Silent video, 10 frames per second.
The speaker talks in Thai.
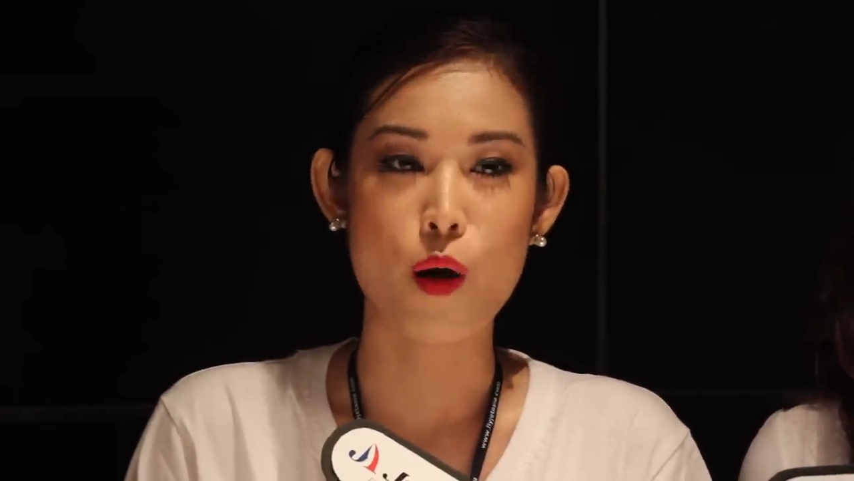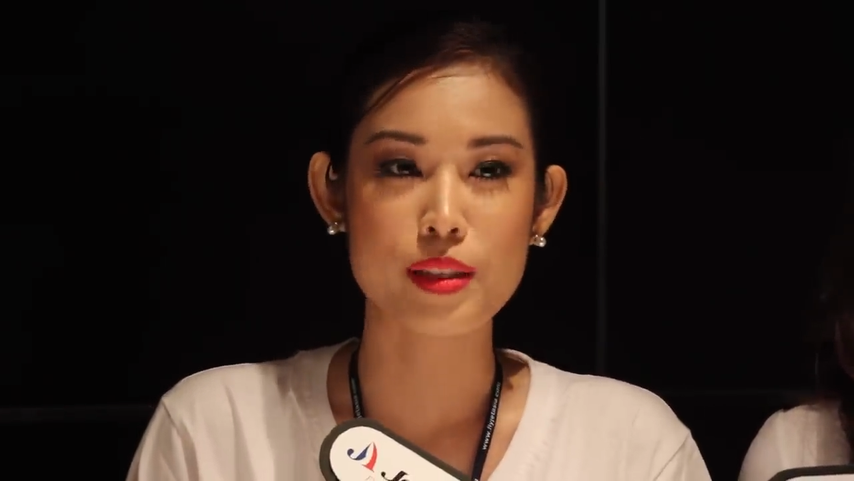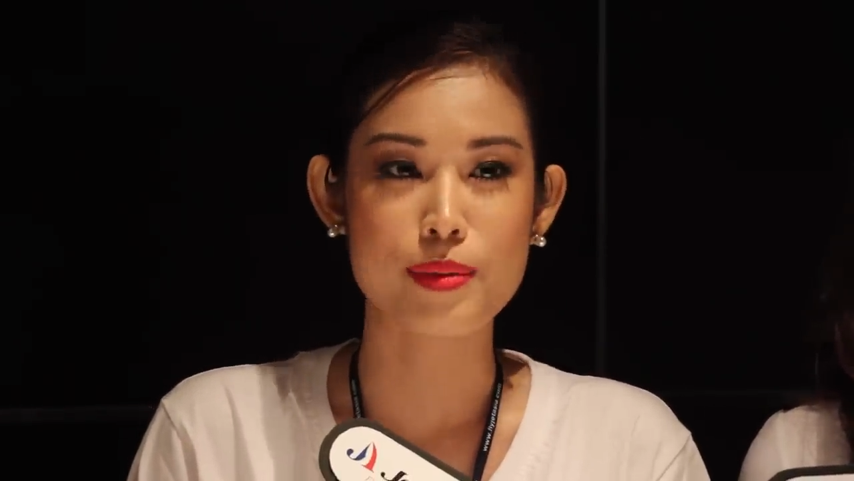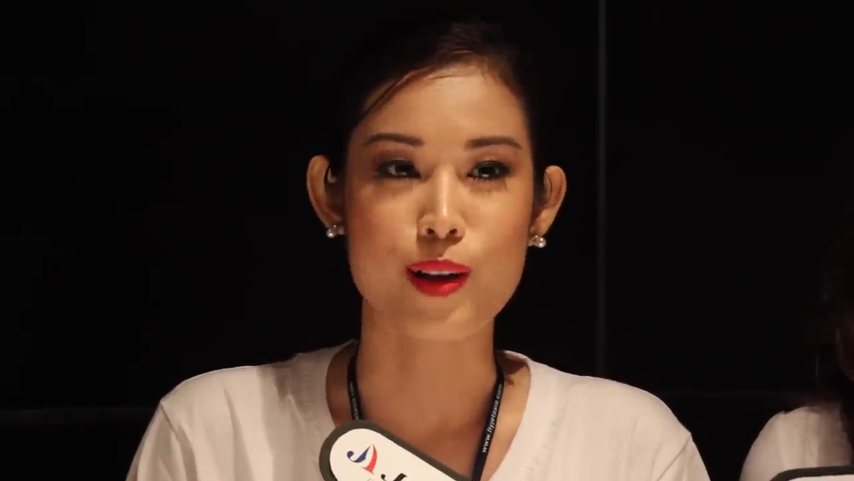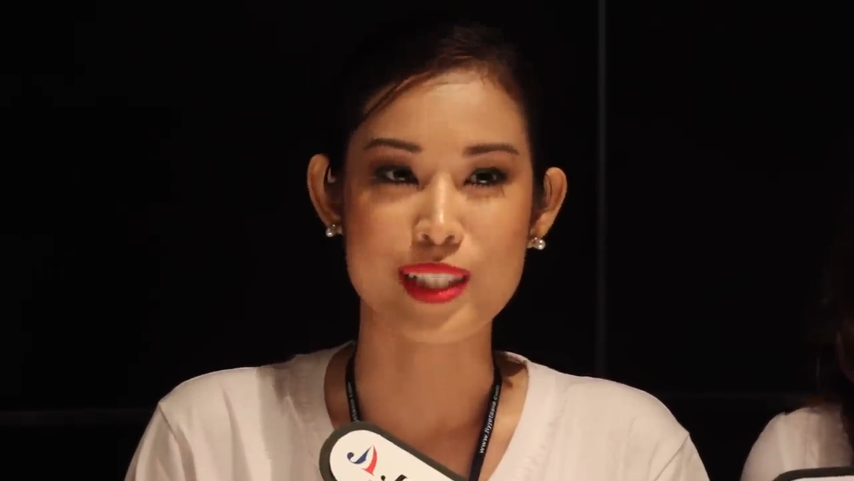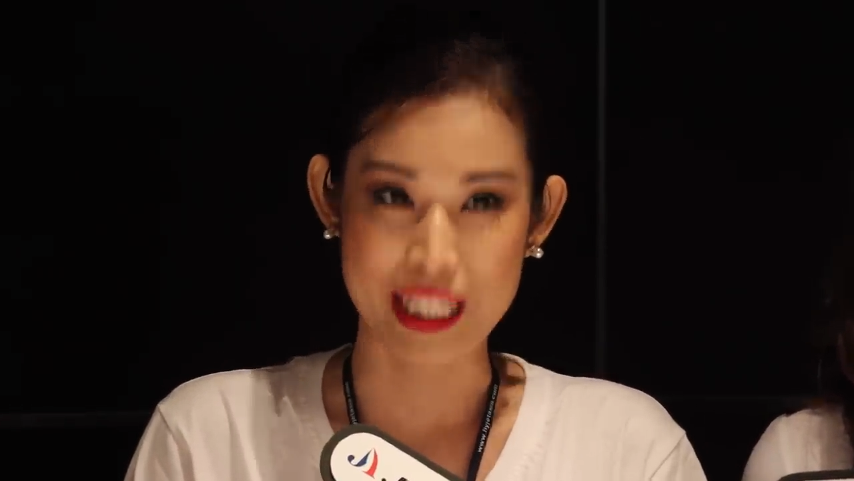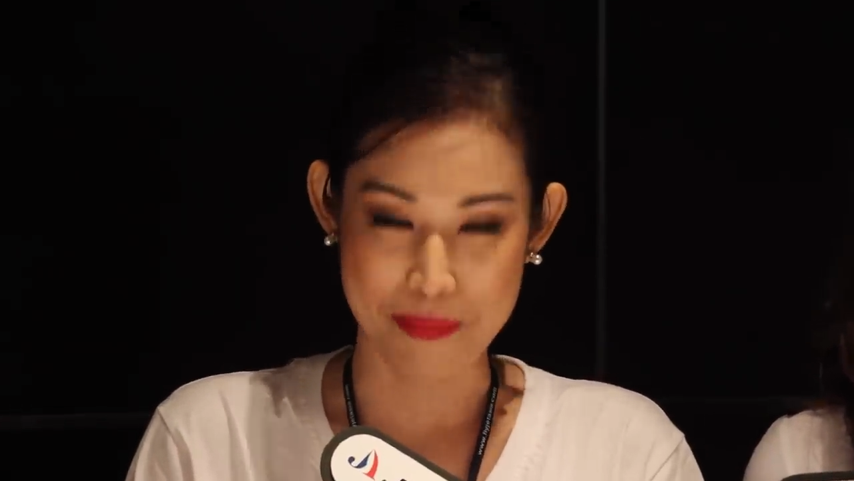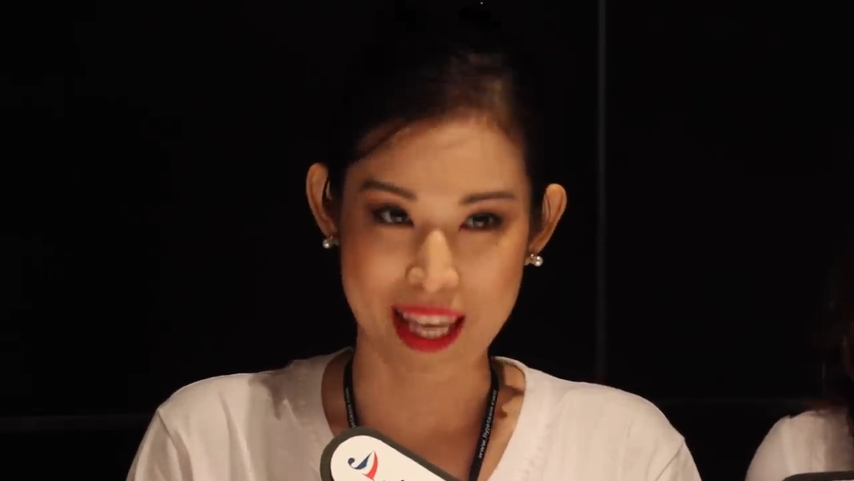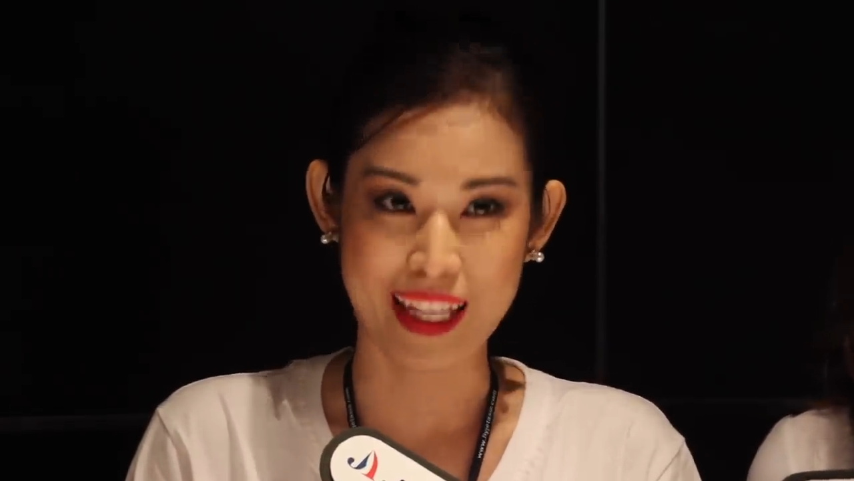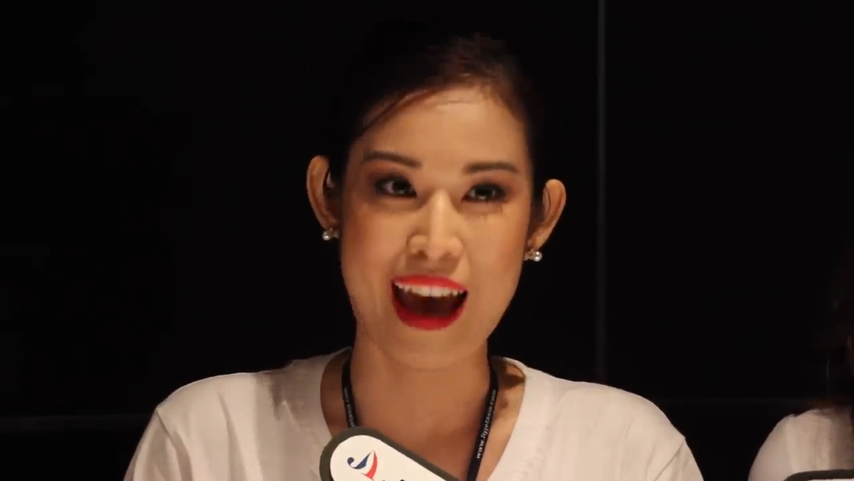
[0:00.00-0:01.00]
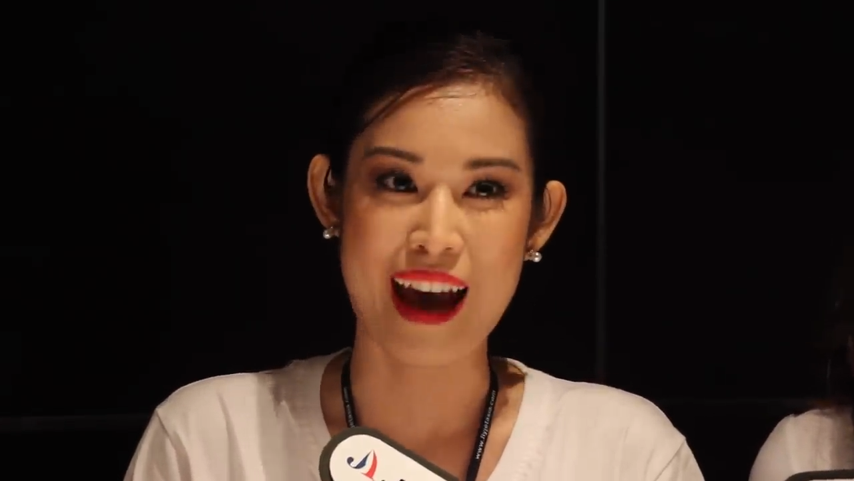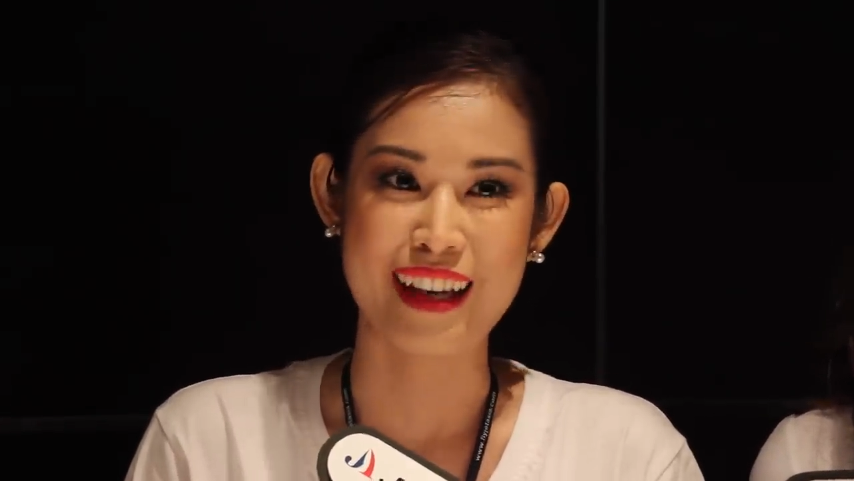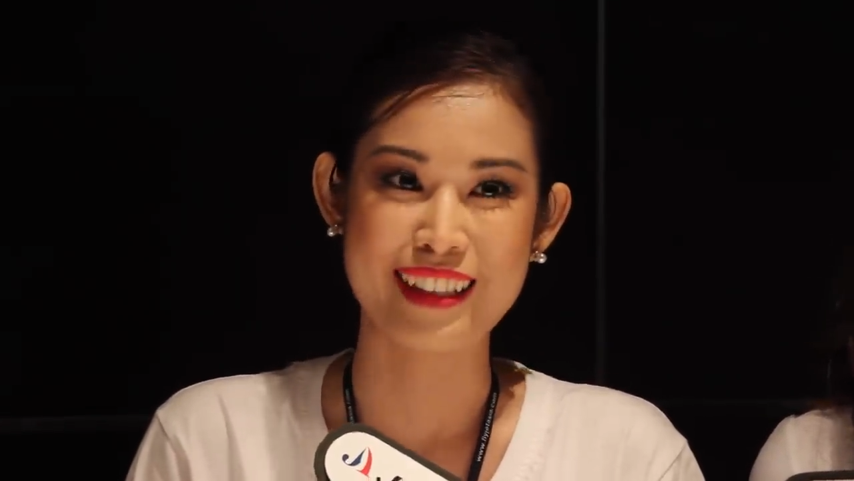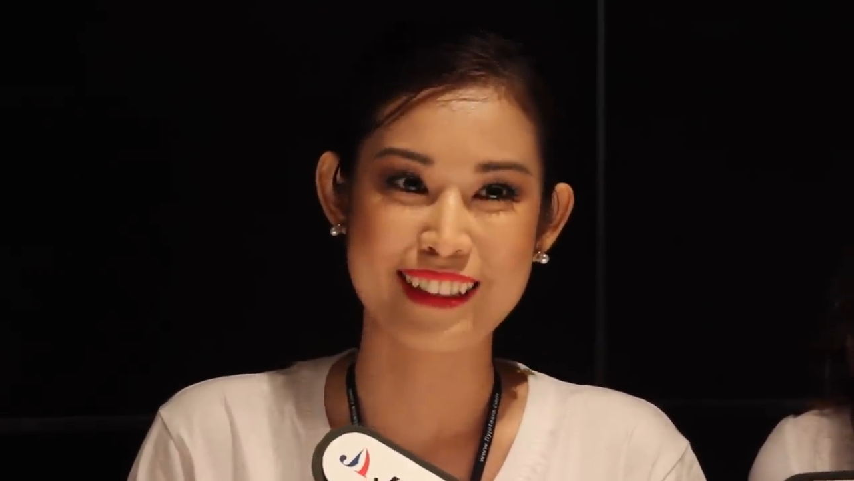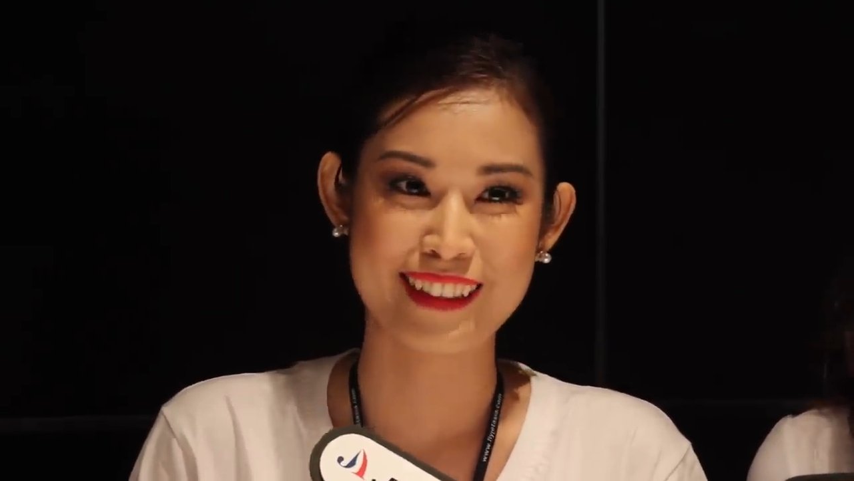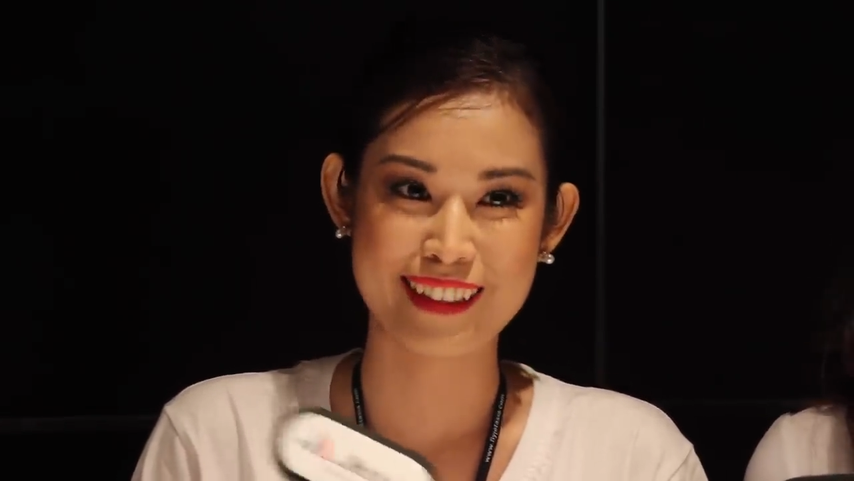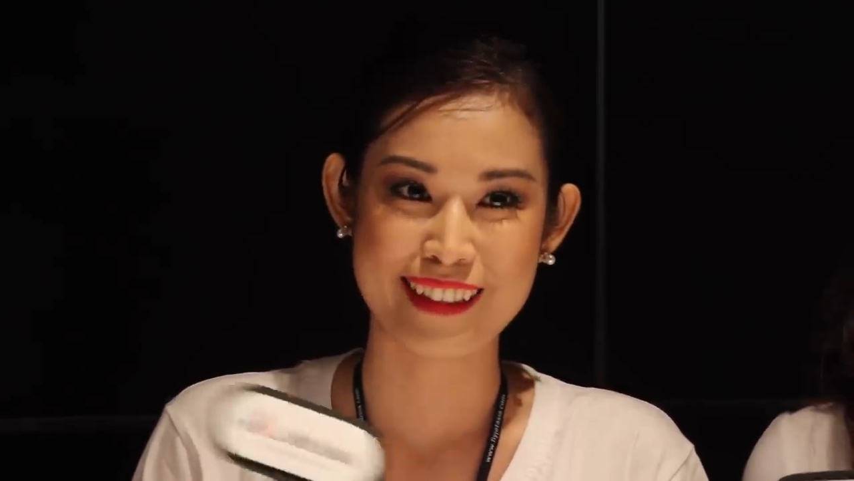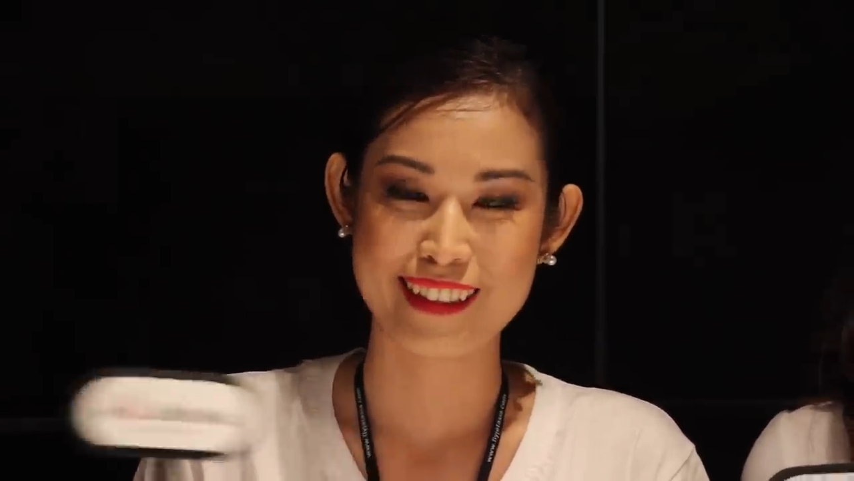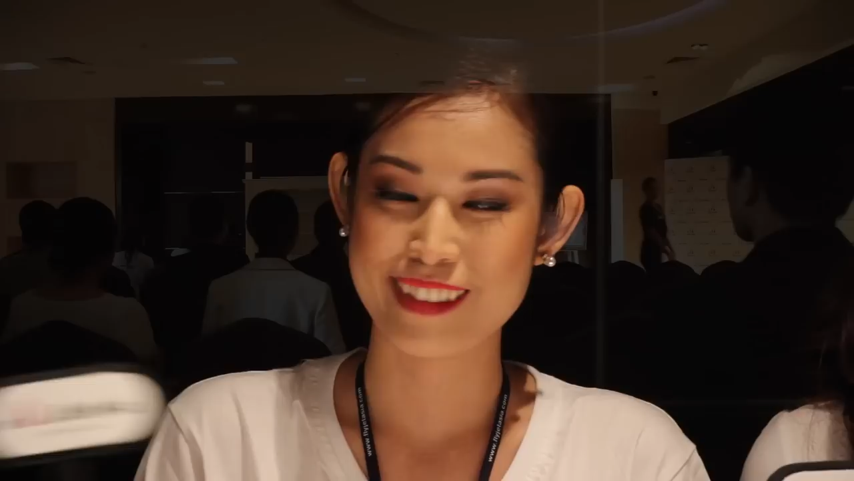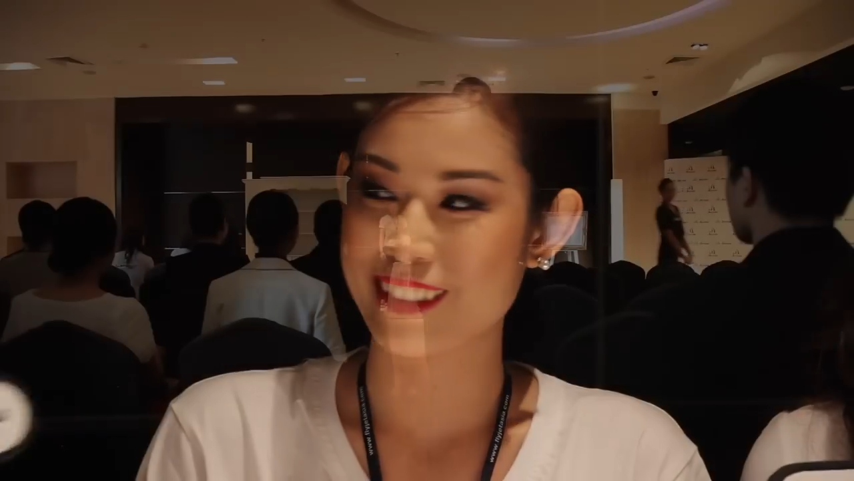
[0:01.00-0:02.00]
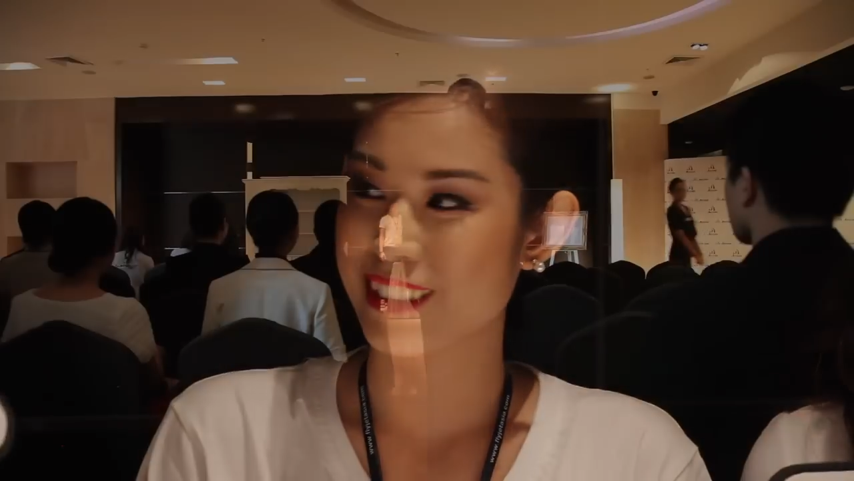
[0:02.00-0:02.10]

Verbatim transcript: 162เซนติเมตรค่ะขอบคุณ